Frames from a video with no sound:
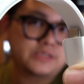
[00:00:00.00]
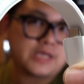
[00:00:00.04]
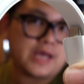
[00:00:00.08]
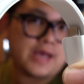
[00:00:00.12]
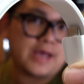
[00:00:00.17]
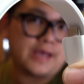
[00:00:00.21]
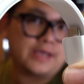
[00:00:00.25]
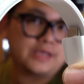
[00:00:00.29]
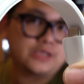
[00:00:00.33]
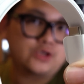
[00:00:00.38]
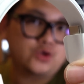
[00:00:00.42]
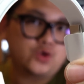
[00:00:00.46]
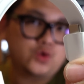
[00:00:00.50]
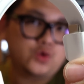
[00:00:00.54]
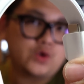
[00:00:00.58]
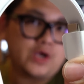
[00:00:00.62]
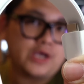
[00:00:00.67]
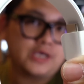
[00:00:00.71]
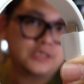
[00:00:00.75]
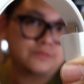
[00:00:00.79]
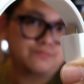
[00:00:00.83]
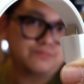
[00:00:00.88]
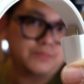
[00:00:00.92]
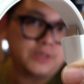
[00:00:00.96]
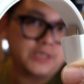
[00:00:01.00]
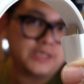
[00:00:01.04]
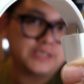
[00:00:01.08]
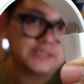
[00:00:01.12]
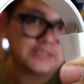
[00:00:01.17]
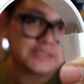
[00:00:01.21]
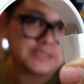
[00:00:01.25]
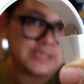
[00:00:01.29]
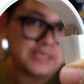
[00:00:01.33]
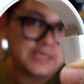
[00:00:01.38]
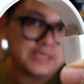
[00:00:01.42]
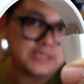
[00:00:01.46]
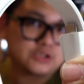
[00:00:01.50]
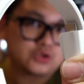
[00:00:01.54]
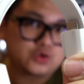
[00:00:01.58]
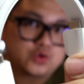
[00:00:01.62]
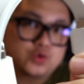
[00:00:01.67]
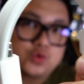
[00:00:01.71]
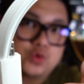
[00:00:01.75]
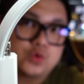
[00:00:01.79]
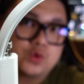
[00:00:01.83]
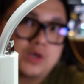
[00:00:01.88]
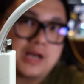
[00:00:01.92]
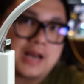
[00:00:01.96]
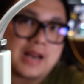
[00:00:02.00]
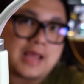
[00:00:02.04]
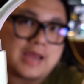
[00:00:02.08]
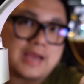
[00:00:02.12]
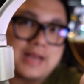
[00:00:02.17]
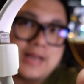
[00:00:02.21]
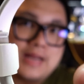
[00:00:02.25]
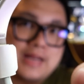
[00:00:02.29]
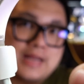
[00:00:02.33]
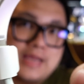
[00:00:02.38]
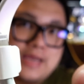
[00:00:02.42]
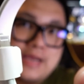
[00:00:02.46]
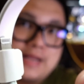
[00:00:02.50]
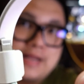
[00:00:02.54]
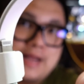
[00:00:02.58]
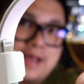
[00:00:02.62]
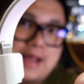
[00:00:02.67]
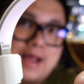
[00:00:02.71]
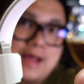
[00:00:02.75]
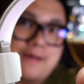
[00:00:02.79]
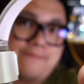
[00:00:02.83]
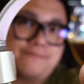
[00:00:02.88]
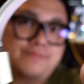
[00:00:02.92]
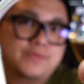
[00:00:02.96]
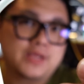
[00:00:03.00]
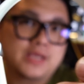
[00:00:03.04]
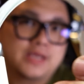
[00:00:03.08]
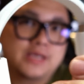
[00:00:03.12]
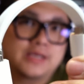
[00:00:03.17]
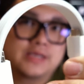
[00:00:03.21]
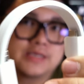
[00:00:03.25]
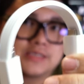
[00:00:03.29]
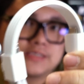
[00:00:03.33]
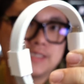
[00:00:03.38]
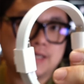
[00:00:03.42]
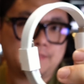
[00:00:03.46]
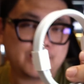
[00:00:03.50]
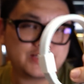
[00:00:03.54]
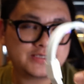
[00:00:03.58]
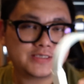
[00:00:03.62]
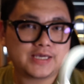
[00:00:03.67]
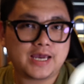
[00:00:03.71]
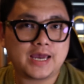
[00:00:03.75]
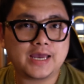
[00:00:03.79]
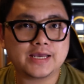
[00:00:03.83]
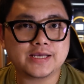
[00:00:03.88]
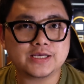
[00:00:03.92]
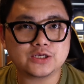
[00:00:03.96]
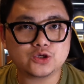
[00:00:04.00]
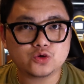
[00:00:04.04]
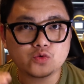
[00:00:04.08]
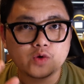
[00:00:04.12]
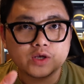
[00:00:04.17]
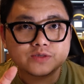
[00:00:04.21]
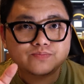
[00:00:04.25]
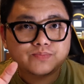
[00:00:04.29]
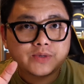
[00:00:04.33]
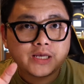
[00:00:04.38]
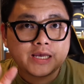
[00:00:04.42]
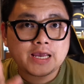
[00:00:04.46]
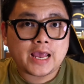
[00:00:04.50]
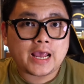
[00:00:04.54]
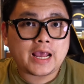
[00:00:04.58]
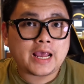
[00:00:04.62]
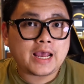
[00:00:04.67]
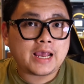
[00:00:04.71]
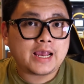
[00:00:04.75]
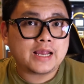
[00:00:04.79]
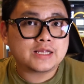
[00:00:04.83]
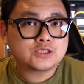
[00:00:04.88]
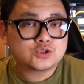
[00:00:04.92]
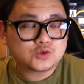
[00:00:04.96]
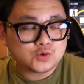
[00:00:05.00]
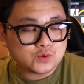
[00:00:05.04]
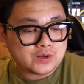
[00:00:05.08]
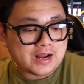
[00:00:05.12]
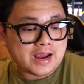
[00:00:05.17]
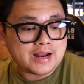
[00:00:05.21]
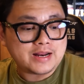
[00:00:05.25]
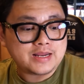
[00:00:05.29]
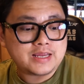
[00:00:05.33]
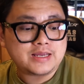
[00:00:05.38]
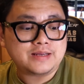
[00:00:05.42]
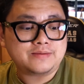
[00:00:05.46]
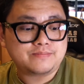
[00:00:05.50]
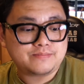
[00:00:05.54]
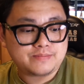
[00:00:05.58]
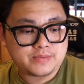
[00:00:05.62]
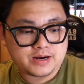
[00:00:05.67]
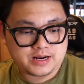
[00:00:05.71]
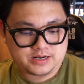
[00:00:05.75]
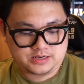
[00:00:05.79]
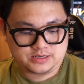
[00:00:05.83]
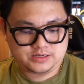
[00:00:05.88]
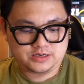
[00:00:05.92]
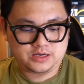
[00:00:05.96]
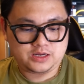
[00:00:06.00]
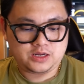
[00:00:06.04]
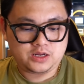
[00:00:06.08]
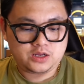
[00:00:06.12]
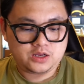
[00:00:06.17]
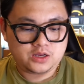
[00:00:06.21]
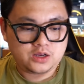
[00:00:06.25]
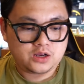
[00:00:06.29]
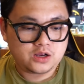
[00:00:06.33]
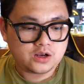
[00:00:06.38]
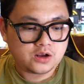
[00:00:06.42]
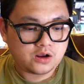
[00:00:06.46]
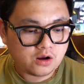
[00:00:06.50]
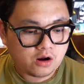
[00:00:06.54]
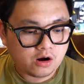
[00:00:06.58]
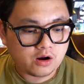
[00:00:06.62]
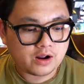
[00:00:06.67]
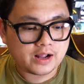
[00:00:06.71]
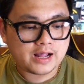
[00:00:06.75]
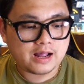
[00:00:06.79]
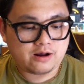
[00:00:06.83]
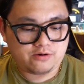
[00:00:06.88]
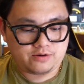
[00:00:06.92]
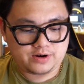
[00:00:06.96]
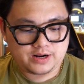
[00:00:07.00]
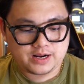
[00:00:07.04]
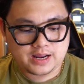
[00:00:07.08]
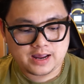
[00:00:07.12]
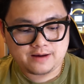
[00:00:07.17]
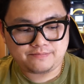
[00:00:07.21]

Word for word: สาย USB-C to Lightning นะครับ จะไม่ใช่ USB-A to Lightning เหมือนของเก่านะค